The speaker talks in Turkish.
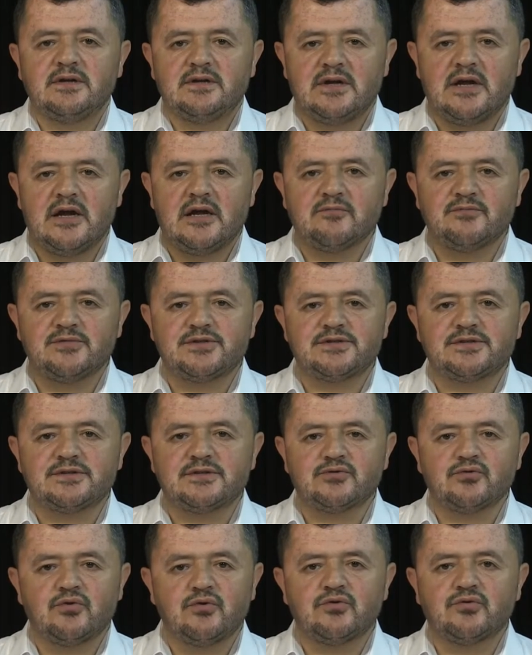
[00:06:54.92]

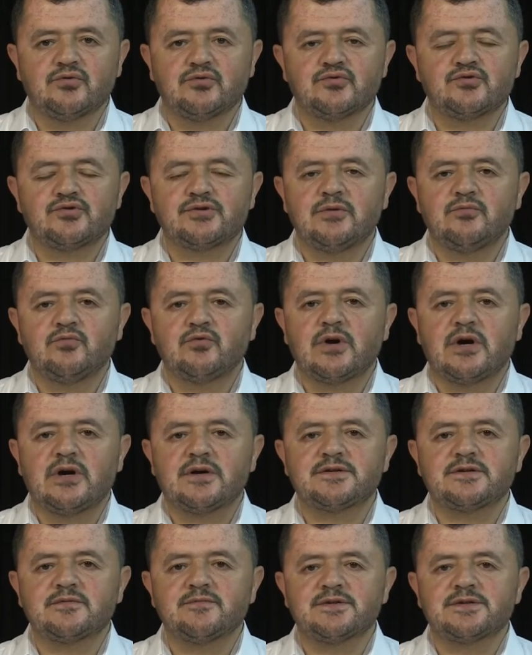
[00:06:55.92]
gelmiştir. Okunuşta bu
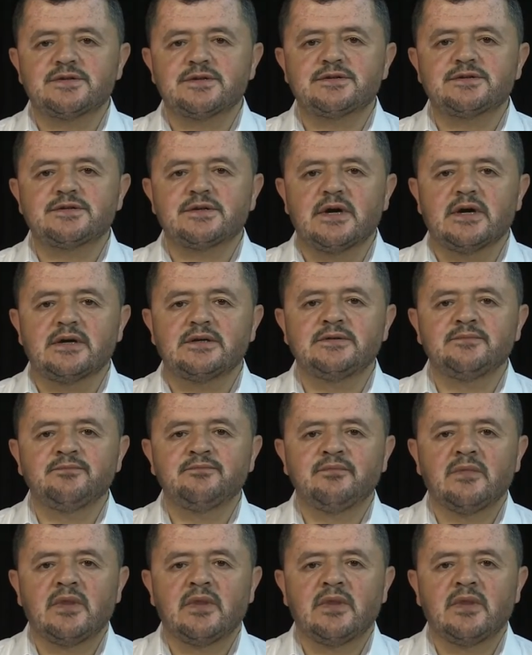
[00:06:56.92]
karşımıza çıkar.